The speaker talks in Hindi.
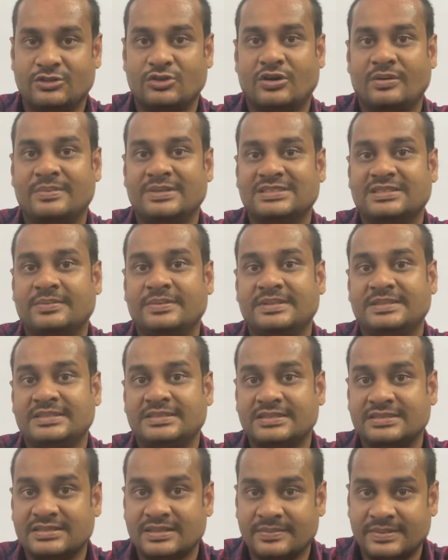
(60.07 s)
तो हमें सभी
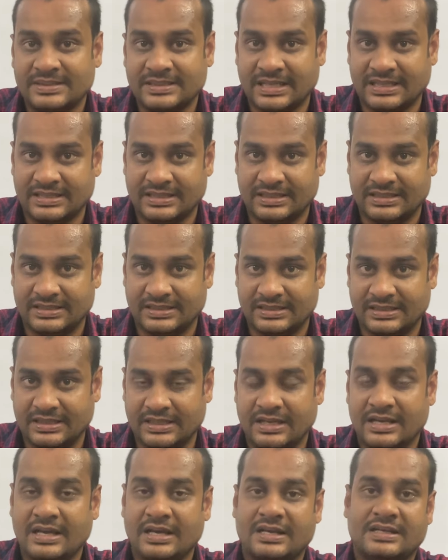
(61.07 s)
चीज़ें समझ आ जाती
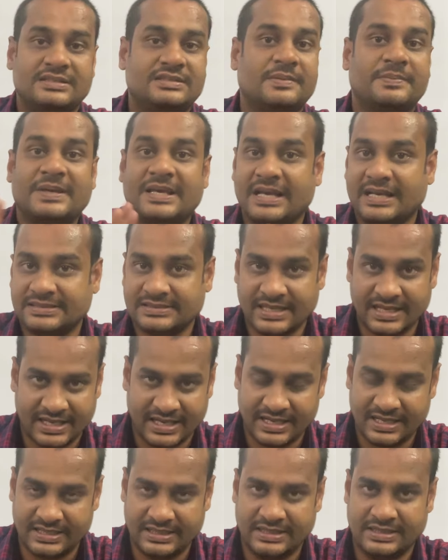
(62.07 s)
है जबकि ऐसा
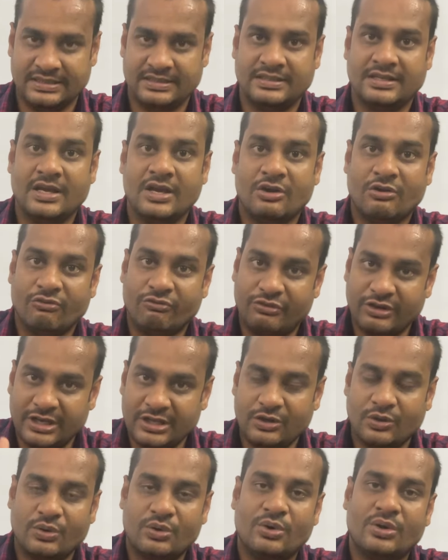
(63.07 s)
है नहीं
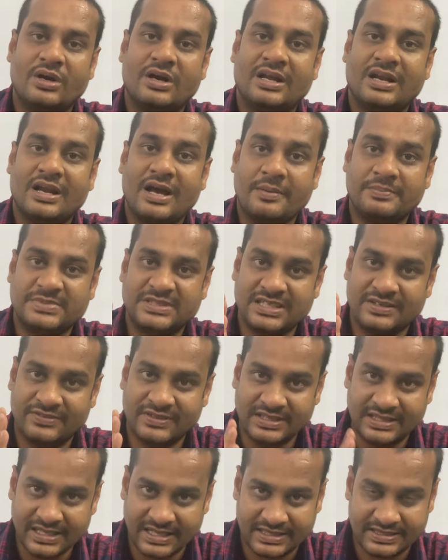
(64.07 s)
वीडियो को अगर आप सिर्फ
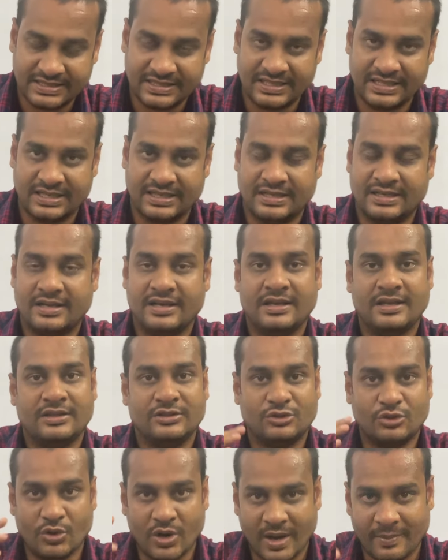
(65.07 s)
देखते हैं
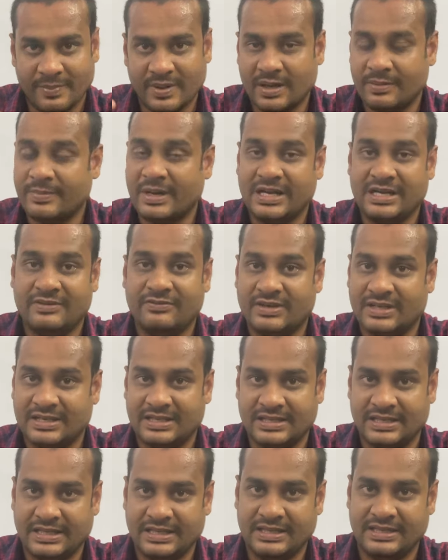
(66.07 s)
तो आपका माइंड वर्क
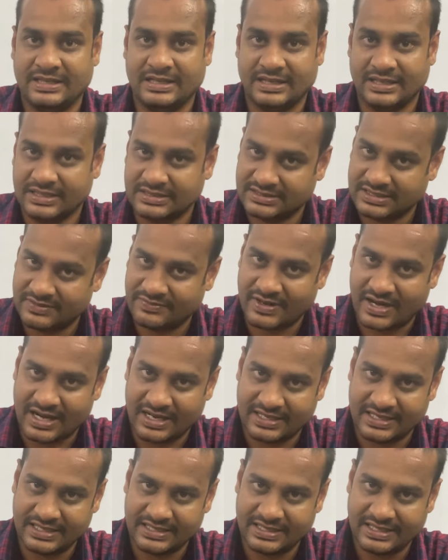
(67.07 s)
नहीं करेगा सिर्फ
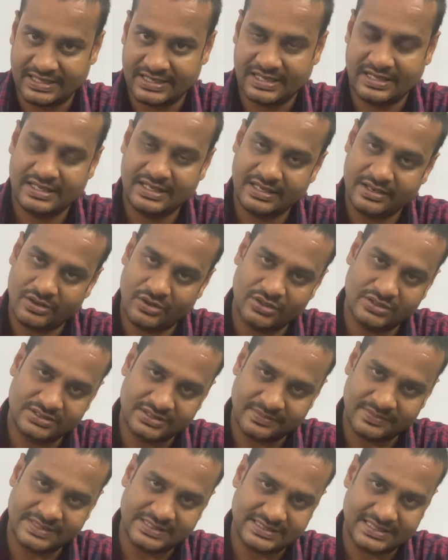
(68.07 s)
आंखें देखेगी और
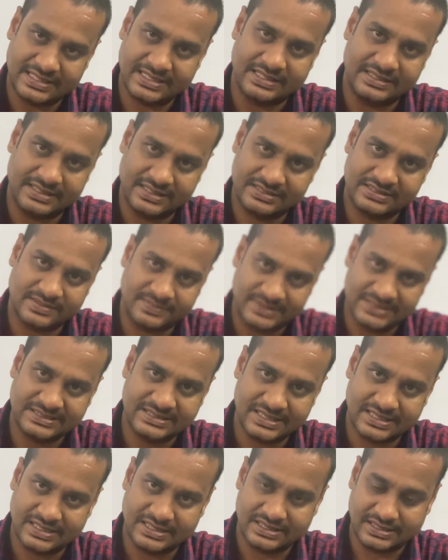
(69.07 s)
समझते रहते हैं
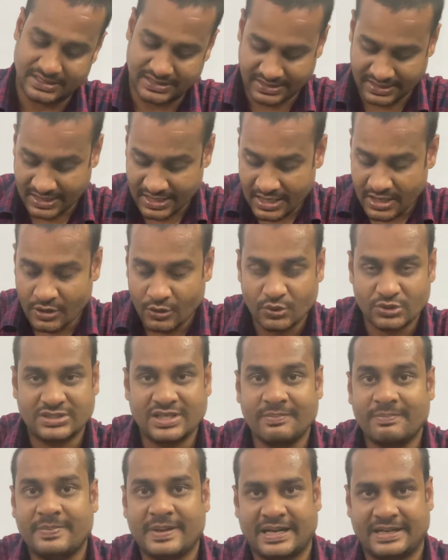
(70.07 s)
समझते रहते हैं
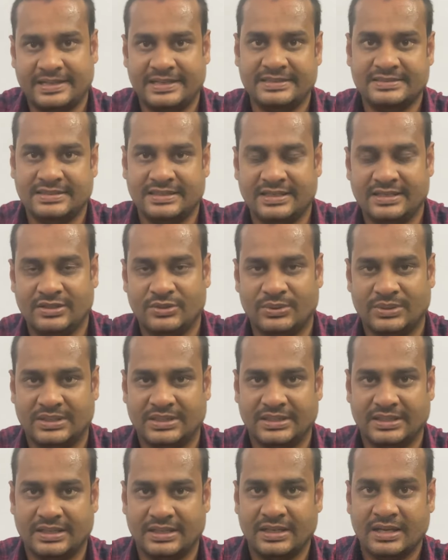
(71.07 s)
उसकी प्रैक्टिस नहीं
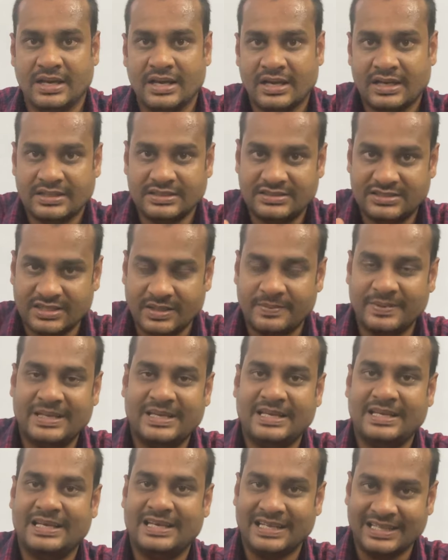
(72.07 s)
होती है
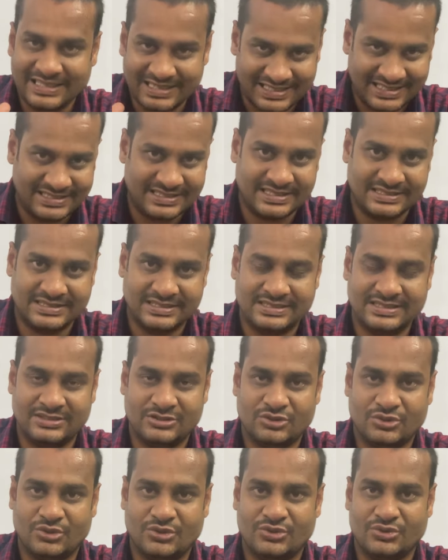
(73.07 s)
जबकि हिंदी जैसी
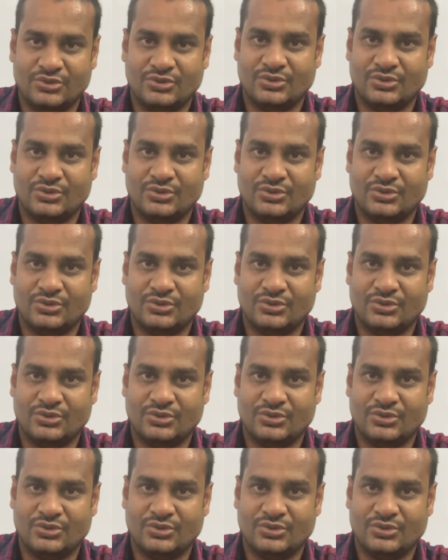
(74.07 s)
चीज़ों को